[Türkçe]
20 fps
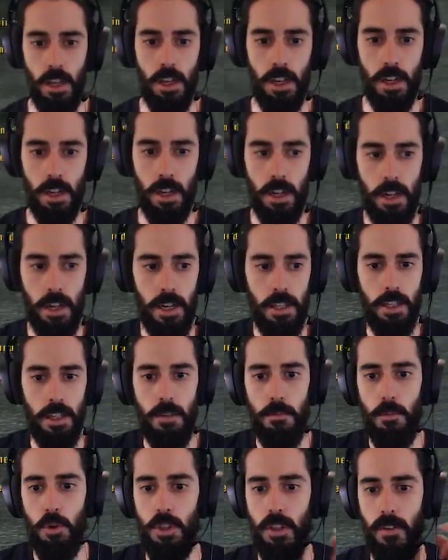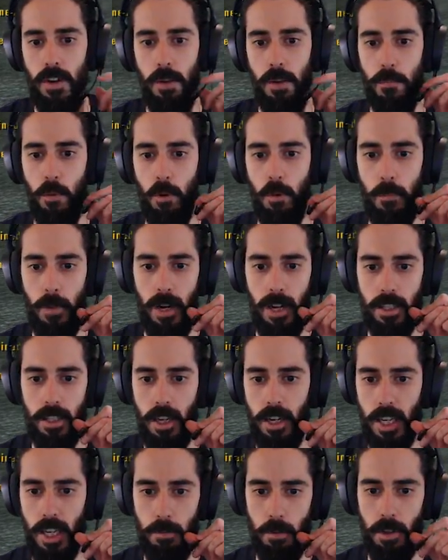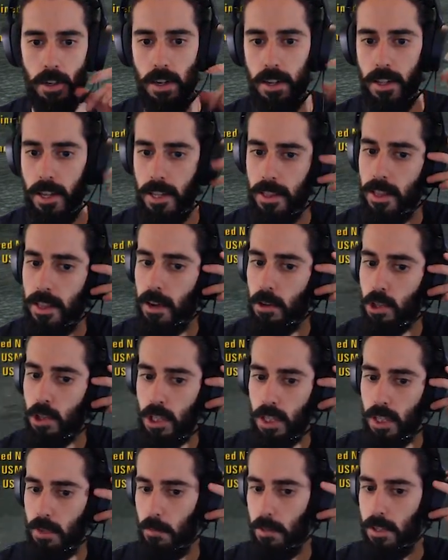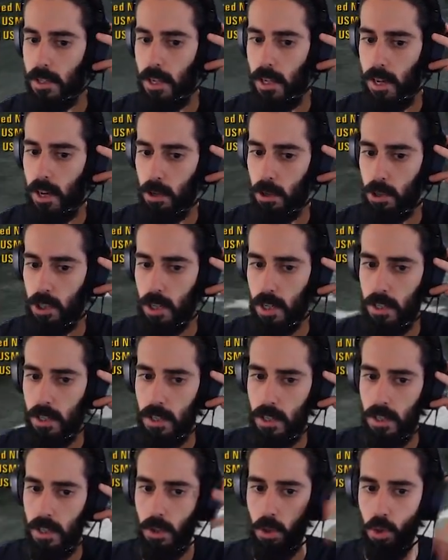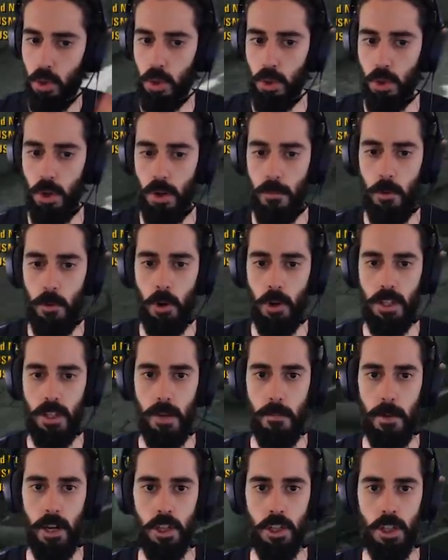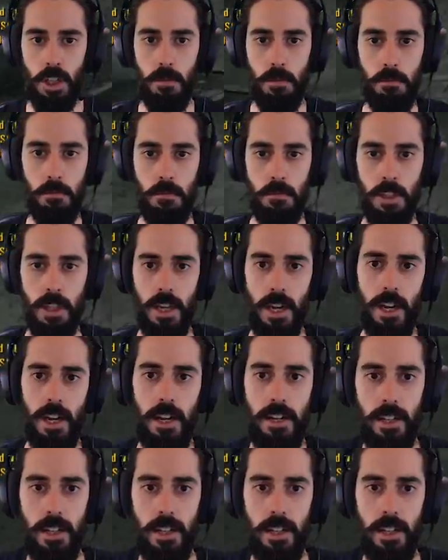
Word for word: Grenadier'ı muhtemelen bomba atar gibi, grenade launcher gibi silah olacaktır diye düşünüyorum. Onunla başladım. Diğerlerini